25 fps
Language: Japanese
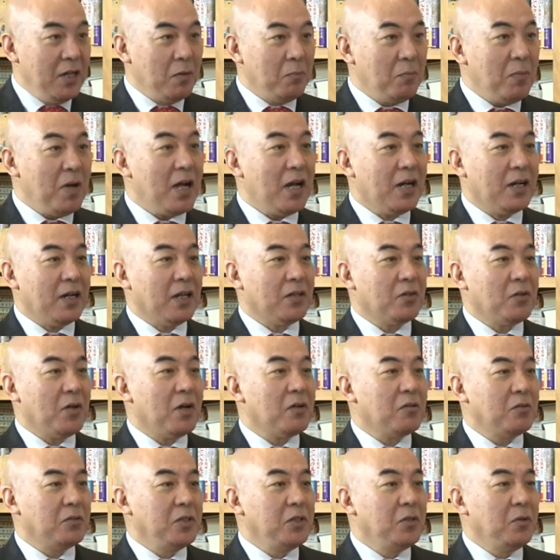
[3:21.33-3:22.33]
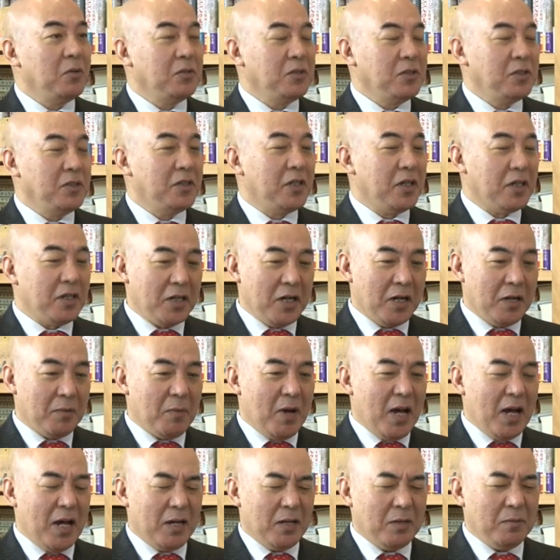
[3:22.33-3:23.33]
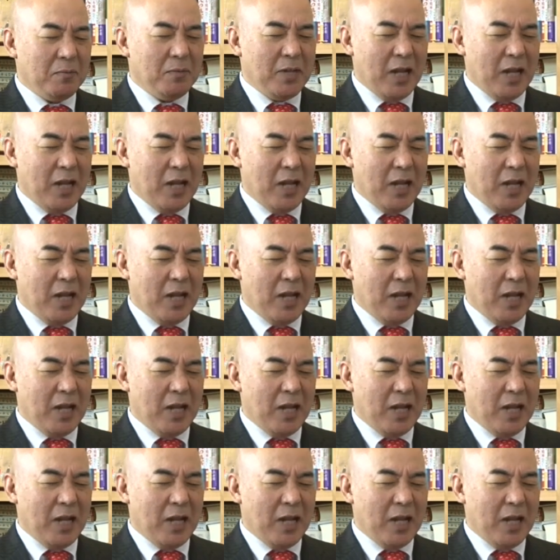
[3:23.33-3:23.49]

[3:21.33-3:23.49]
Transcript: うん、まあなんとなく日本人的な、まあ、